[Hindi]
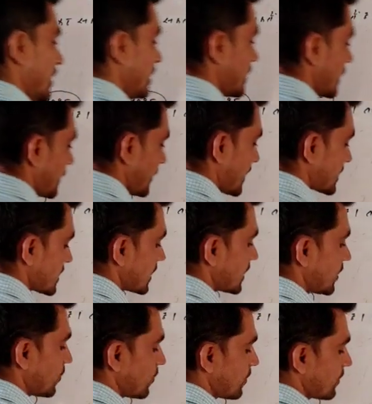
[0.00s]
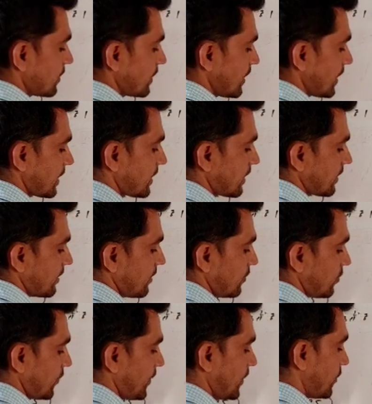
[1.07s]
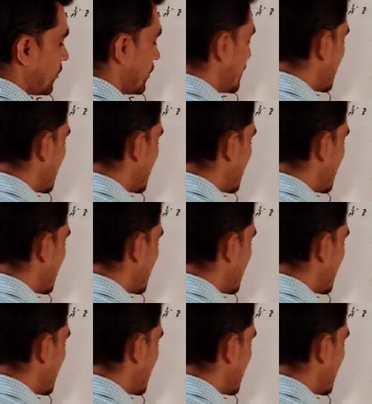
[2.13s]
यहीं तक भी रख सकते हो तेरह तक तो फिर